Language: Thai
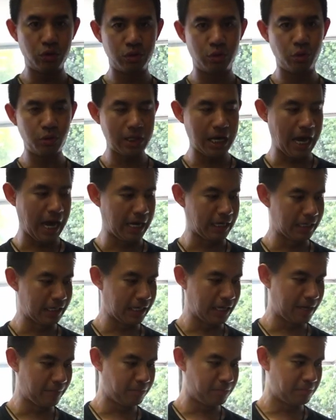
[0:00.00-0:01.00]
ทุกอย่าง
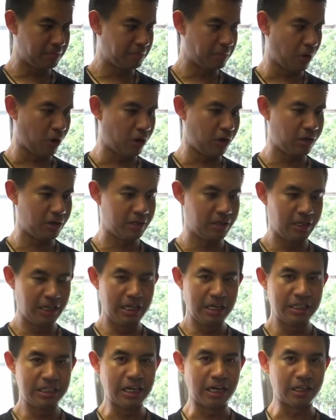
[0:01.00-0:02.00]
นะครับ เพราะ
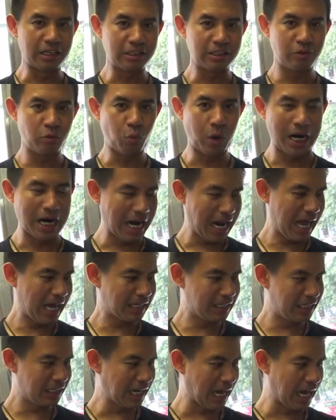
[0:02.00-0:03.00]
อย่างวันแร
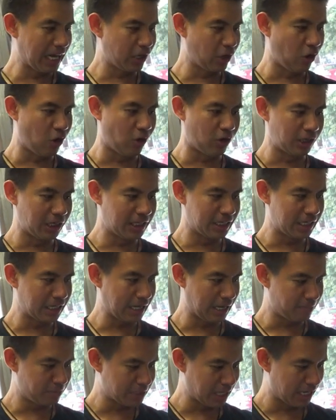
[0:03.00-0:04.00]
กที่ขายของเลย
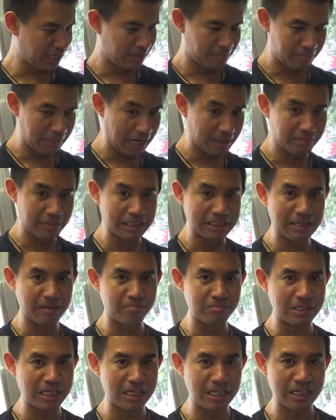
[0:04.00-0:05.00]
นะครับ ใส่น้ำมันมา
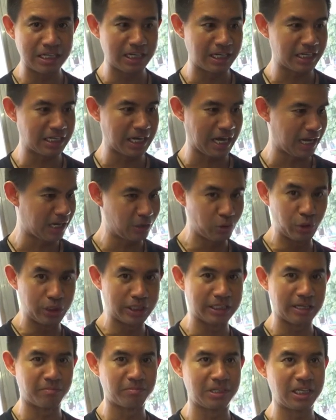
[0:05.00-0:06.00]
เต็มที่เลยกะลุ
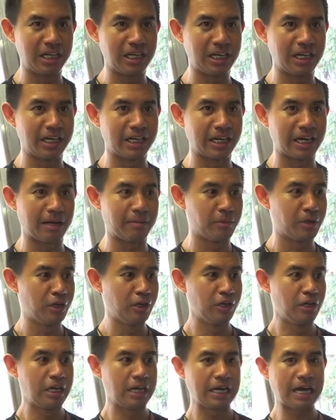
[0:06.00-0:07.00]
ยเต็มที่เลยนะครับ
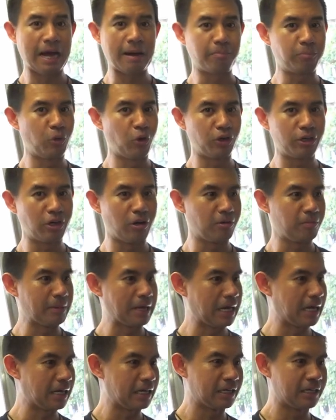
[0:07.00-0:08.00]
ขับรถออก
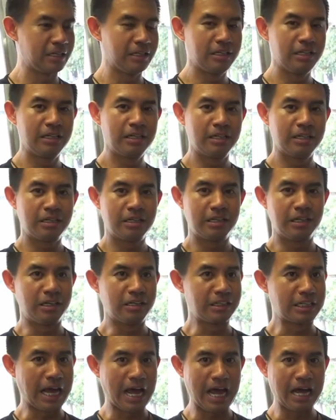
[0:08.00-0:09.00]
มา
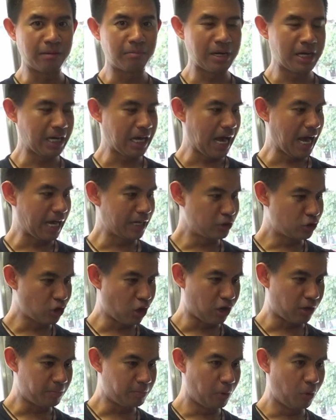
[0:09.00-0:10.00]
เดินทางมาขาย
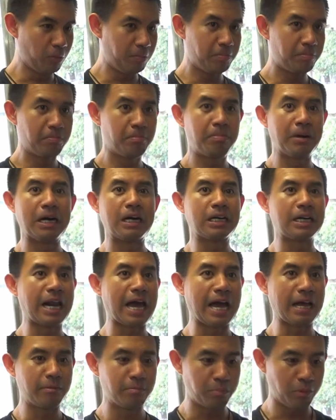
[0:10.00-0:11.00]
จอดปุ๊บ เปิด
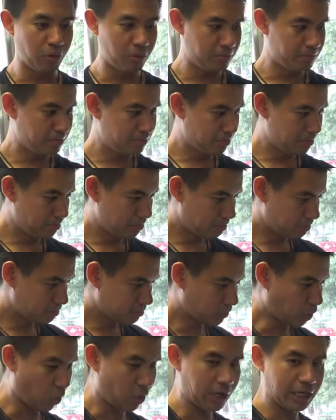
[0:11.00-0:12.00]
ร้านปุ๊บ
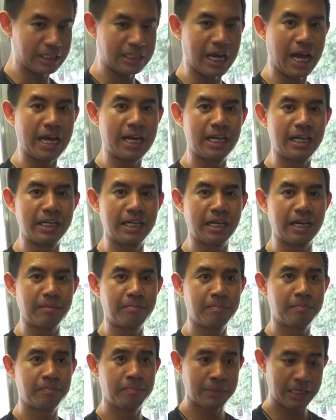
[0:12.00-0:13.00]
ตกกระจายเลยนะค
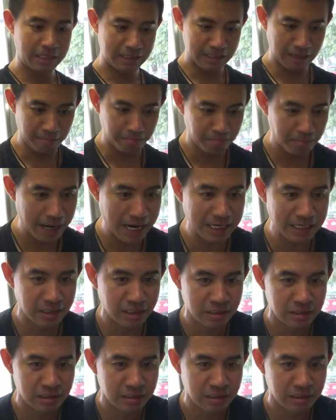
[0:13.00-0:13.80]
รับ น้ำมัน